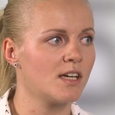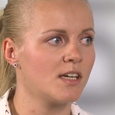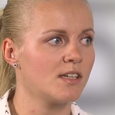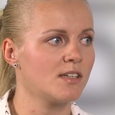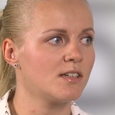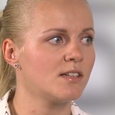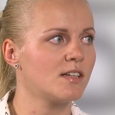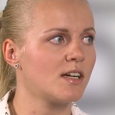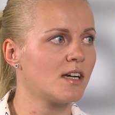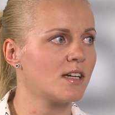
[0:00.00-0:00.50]

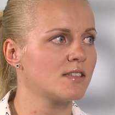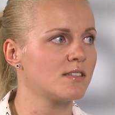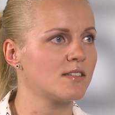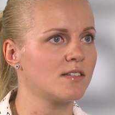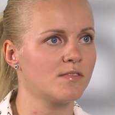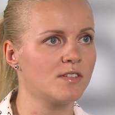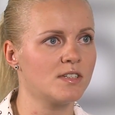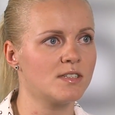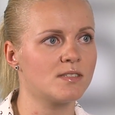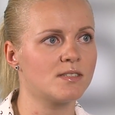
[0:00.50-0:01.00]
играть
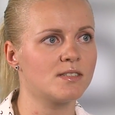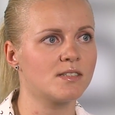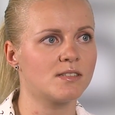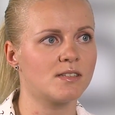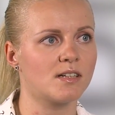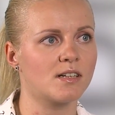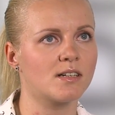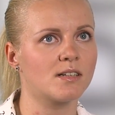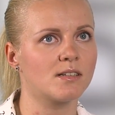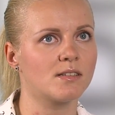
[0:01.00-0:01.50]
на выезде
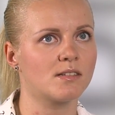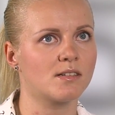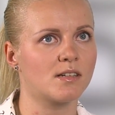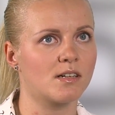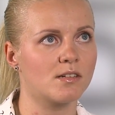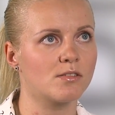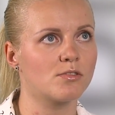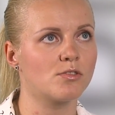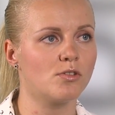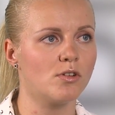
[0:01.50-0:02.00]
так,
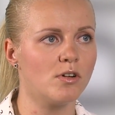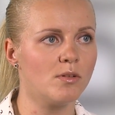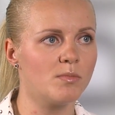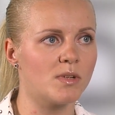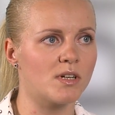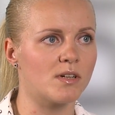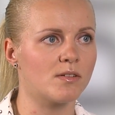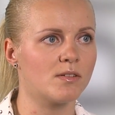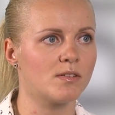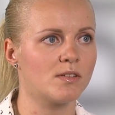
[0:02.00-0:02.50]
как
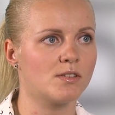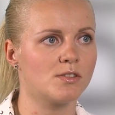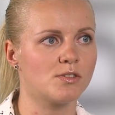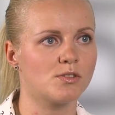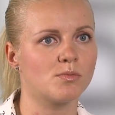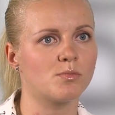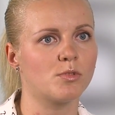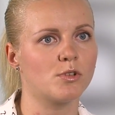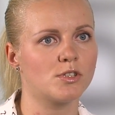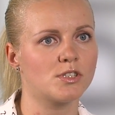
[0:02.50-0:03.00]
дома,
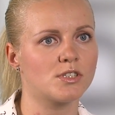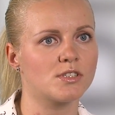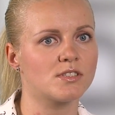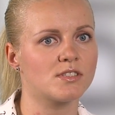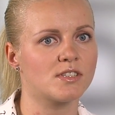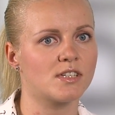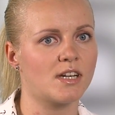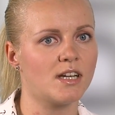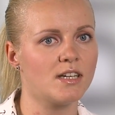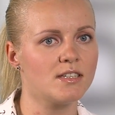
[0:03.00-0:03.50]
еще больше
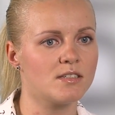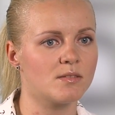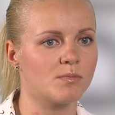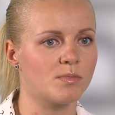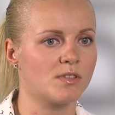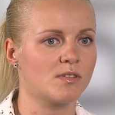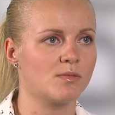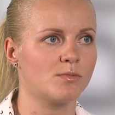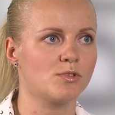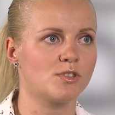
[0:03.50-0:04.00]
стараться,
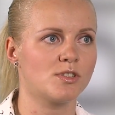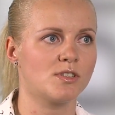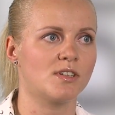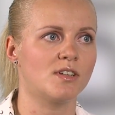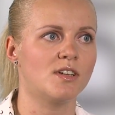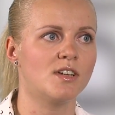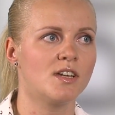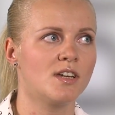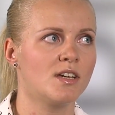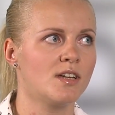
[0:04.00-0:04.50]
потому что